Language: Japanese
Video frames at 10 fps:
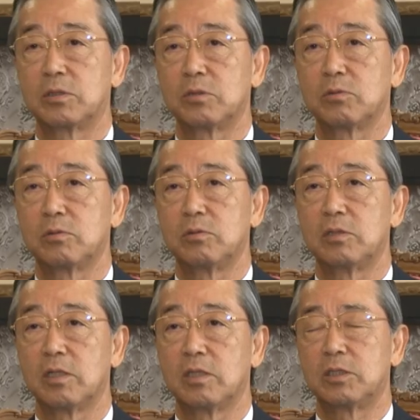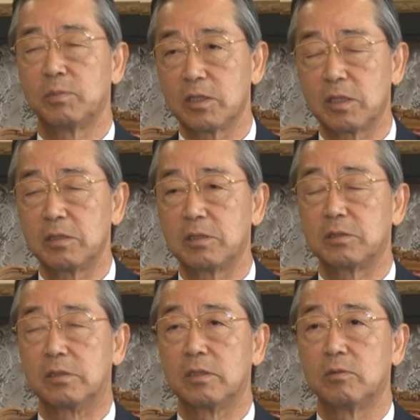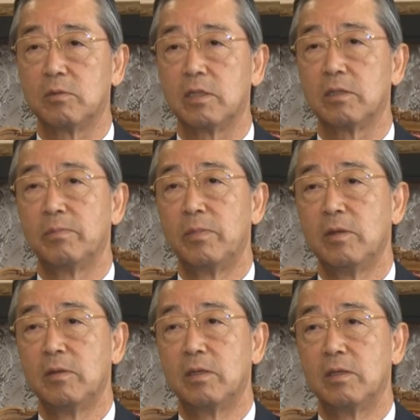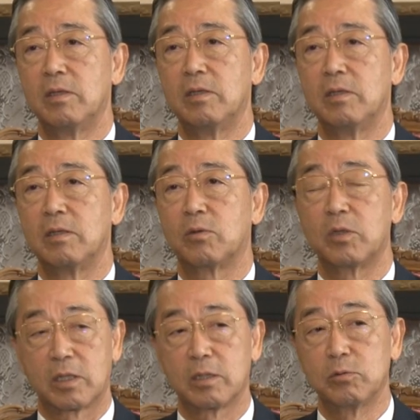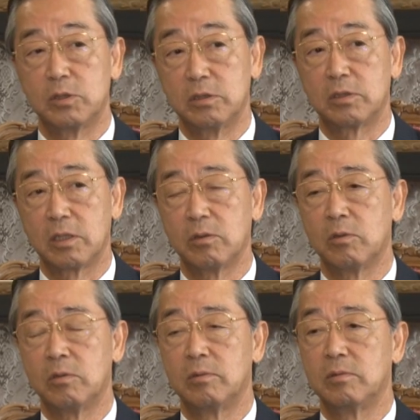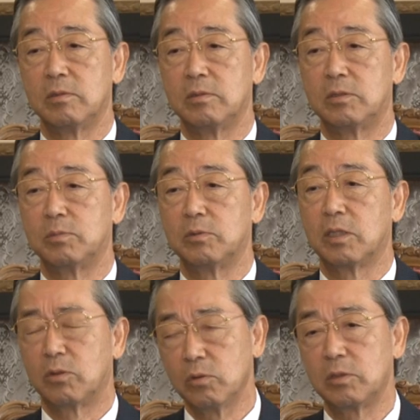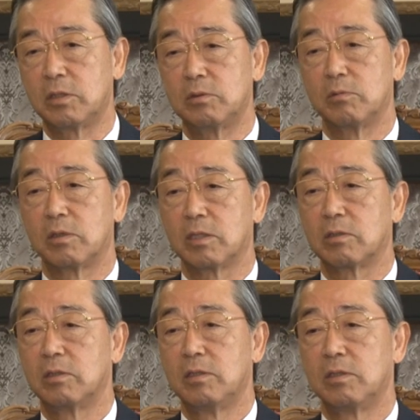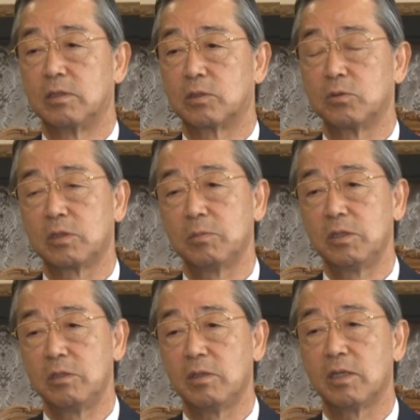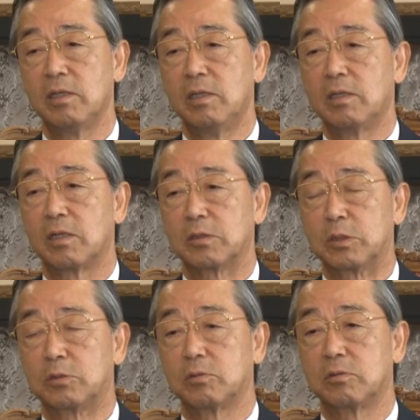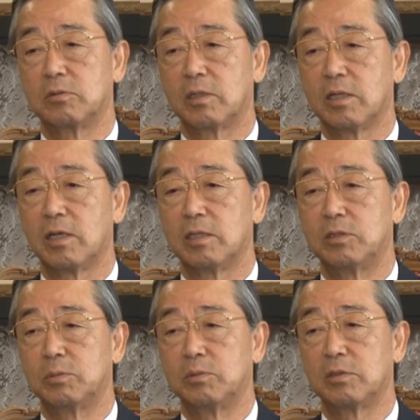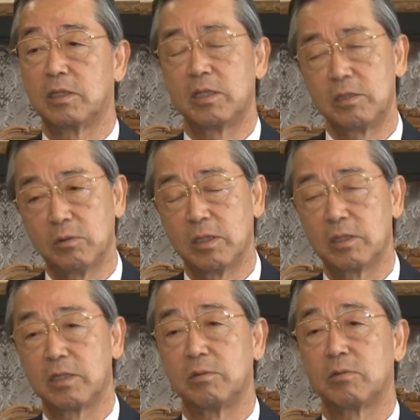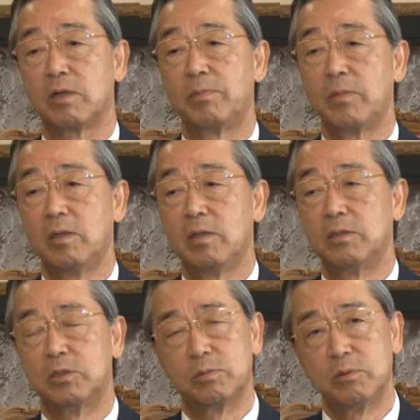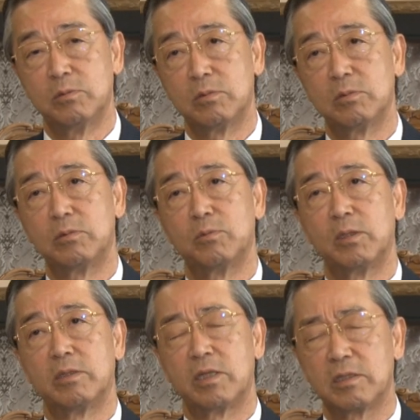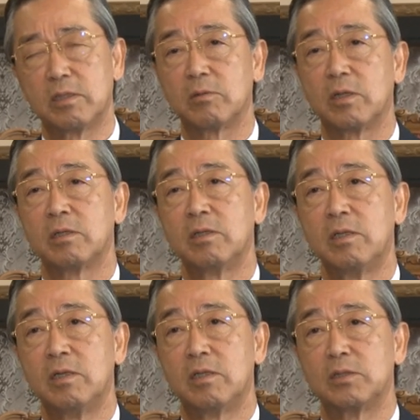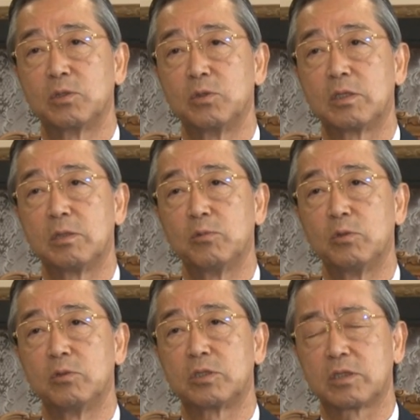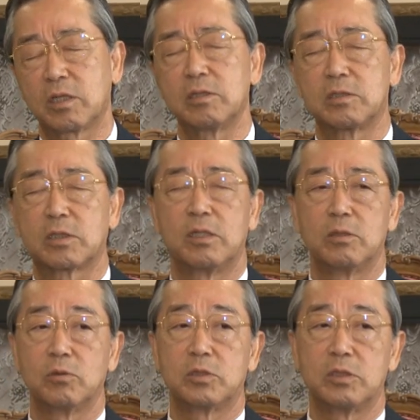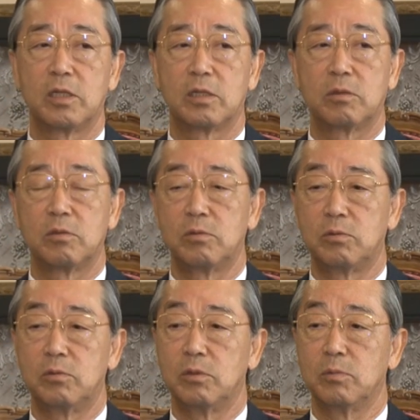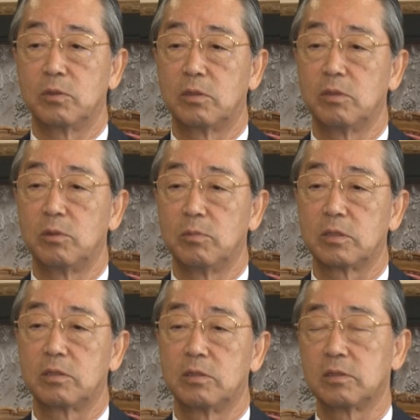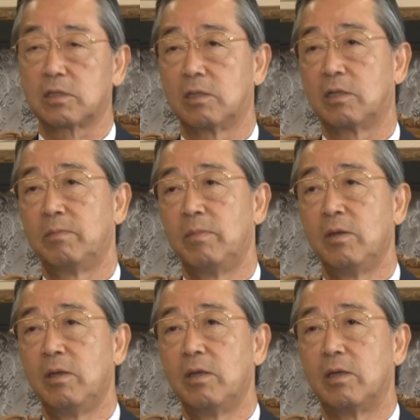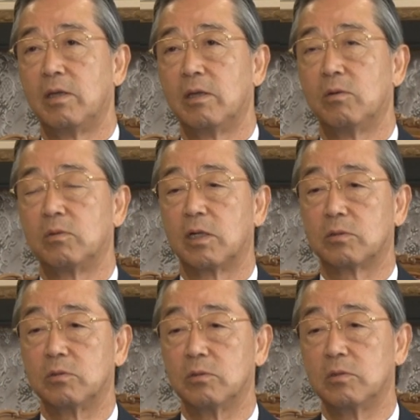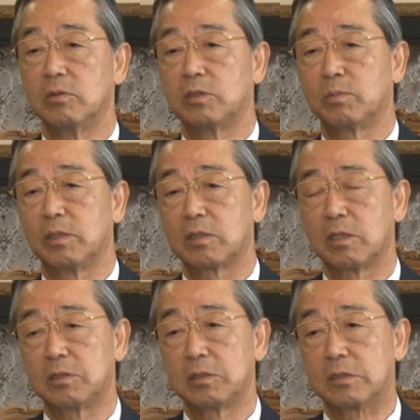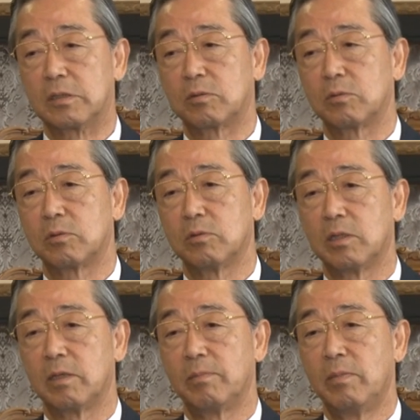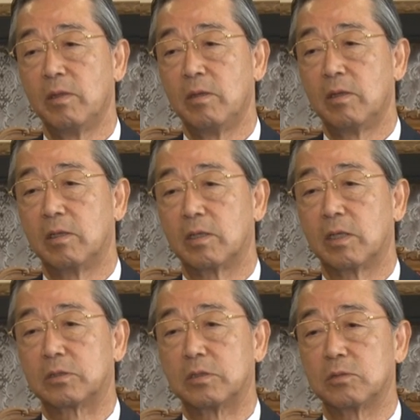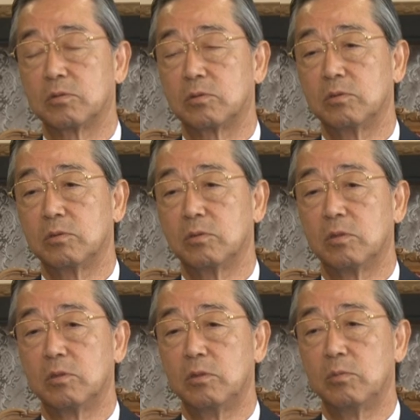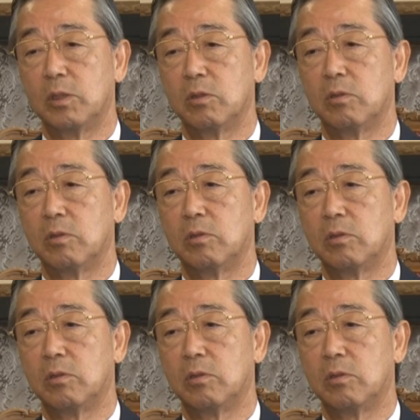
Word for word: 生諸君が一番大切なのは、えー、これからの人生を自分がどう生きるのかでそのためには学生諸君が自分が何をやりたいのか自分の夢は何なのかそういったものをしっかり掴んでほしいなというふうに思っておりますですから、え本学の一番大切なところは、え学生諸君の夢を